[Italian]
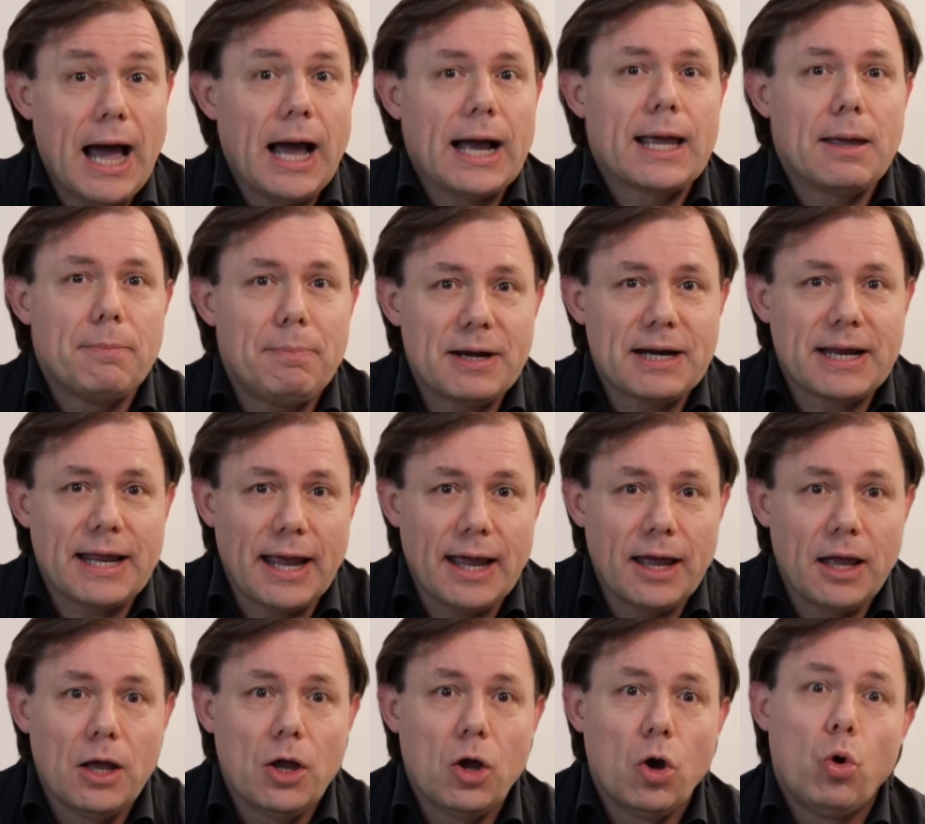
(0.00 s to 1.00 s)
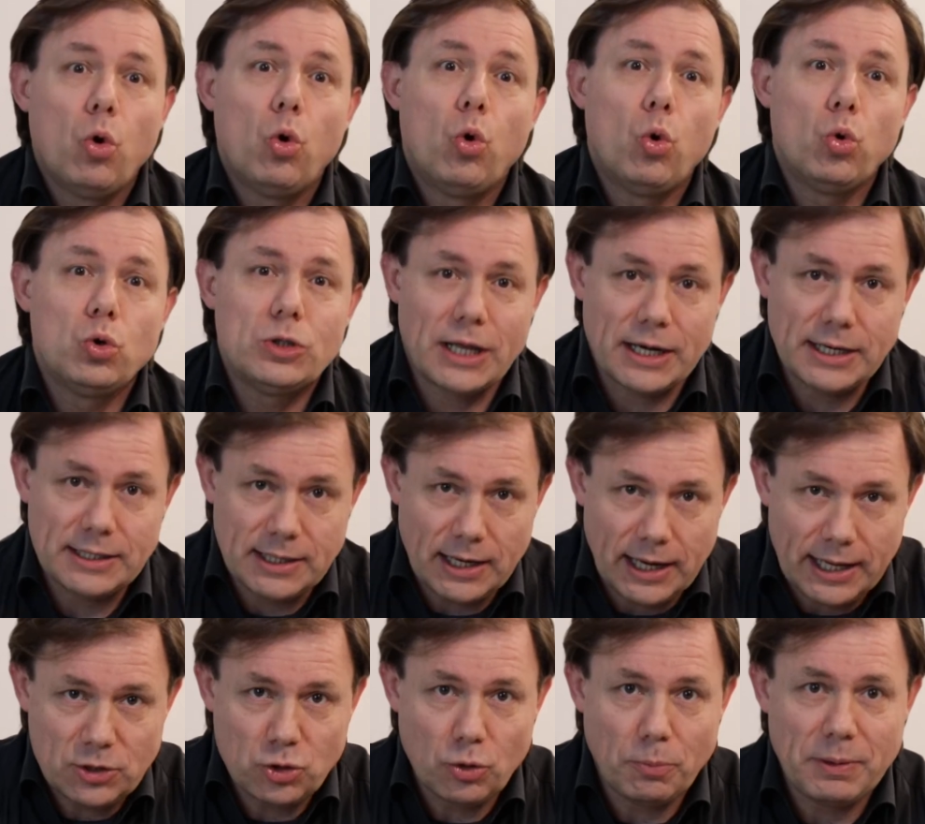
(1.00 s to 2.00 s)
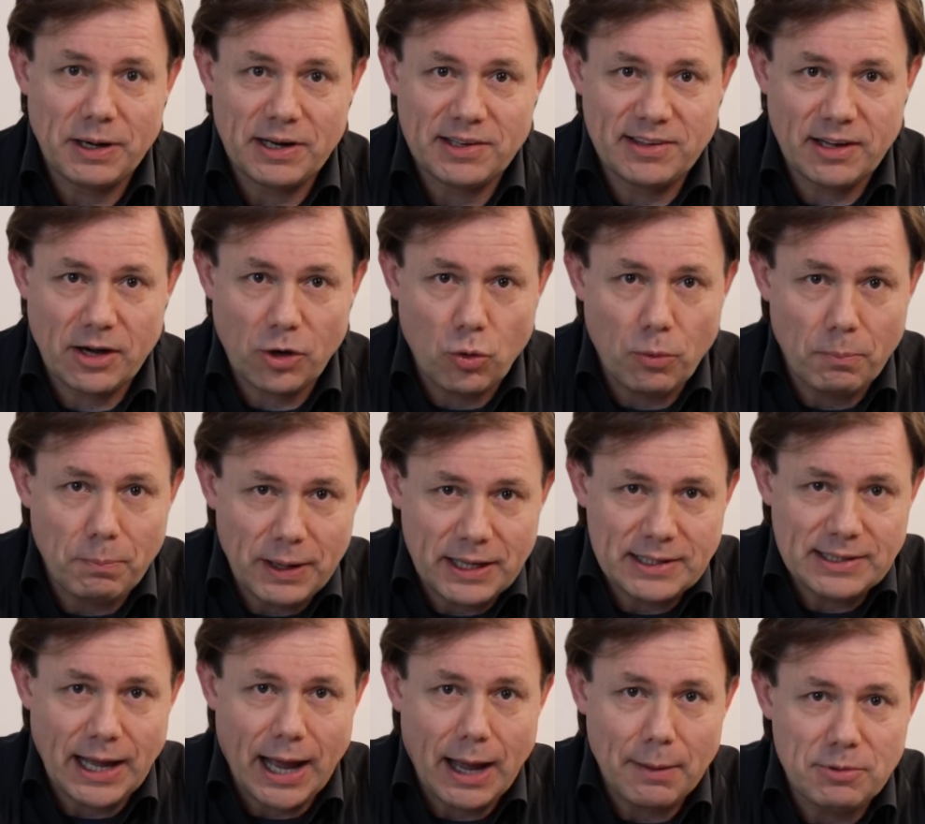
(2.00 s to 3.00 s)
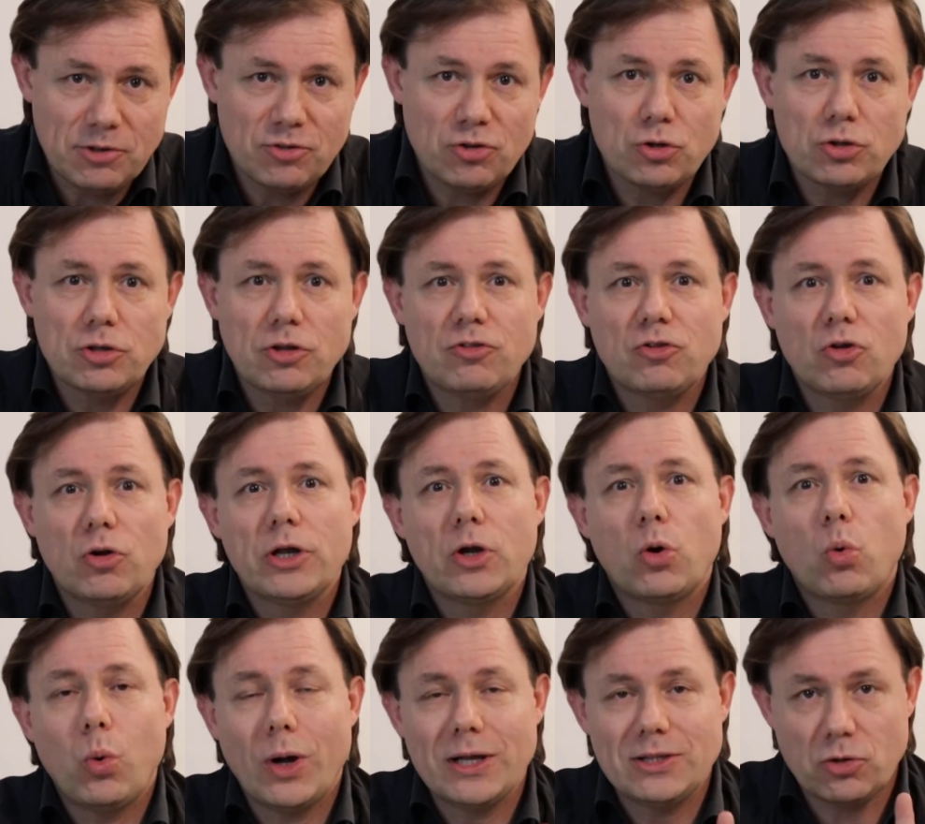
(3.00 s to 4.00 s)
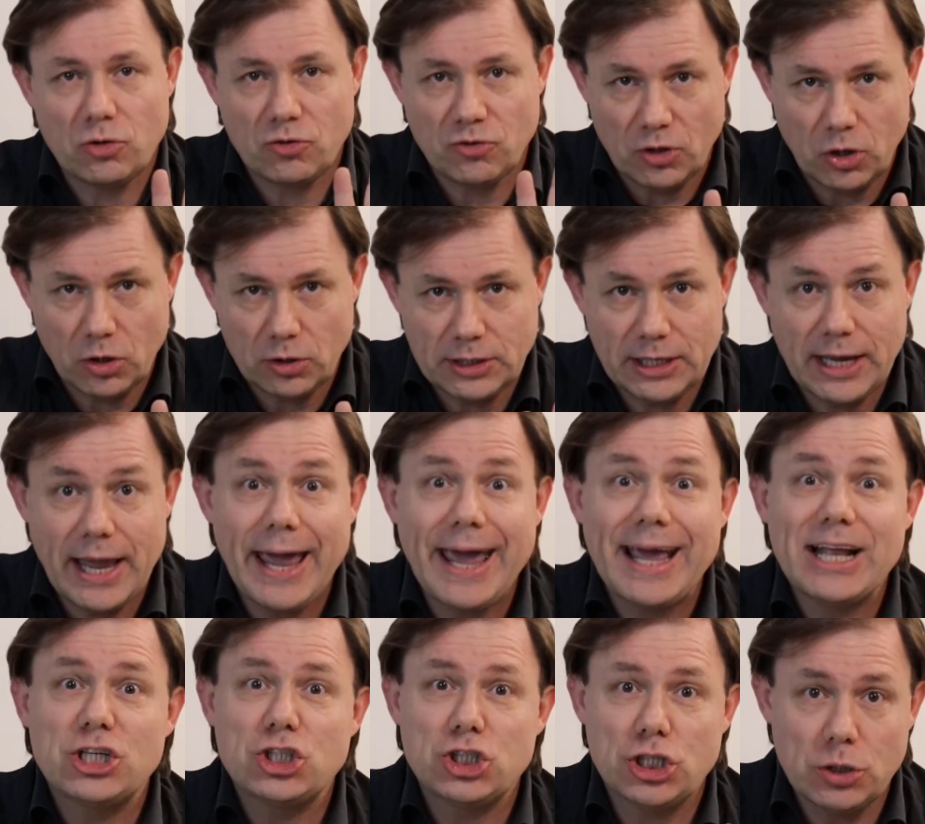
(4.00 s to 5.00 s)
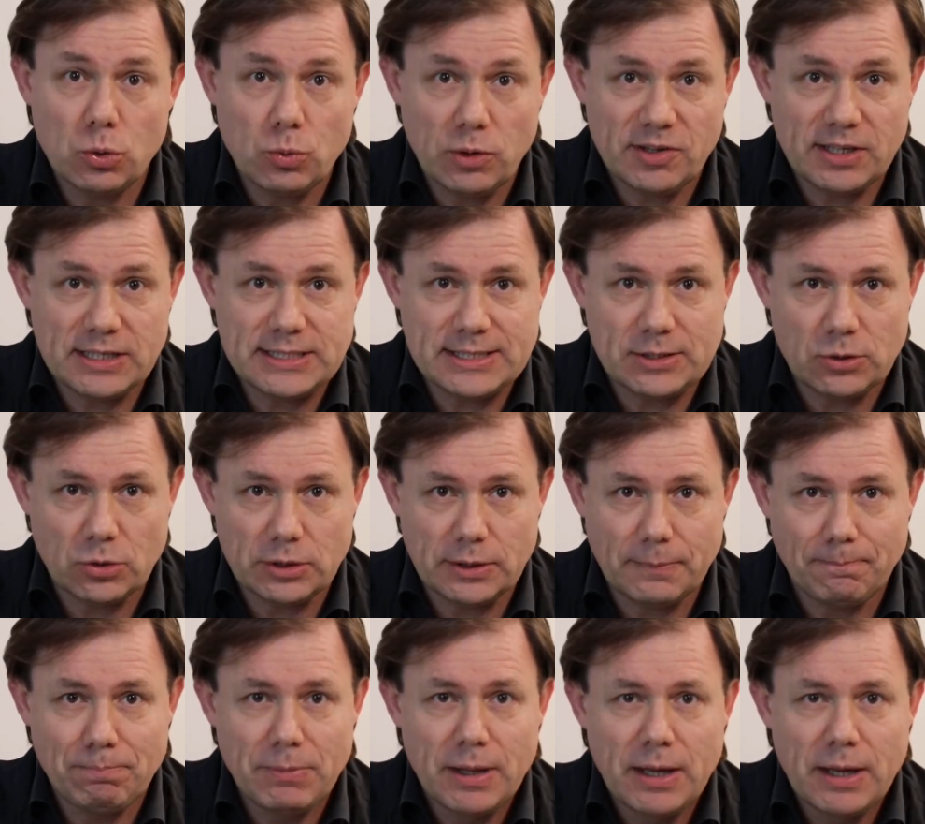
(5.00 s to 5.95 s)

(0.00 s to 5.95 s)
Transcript: anche perché una rete letto per essere completa ha bisogno di soli 4 snodi e 5 sezioni.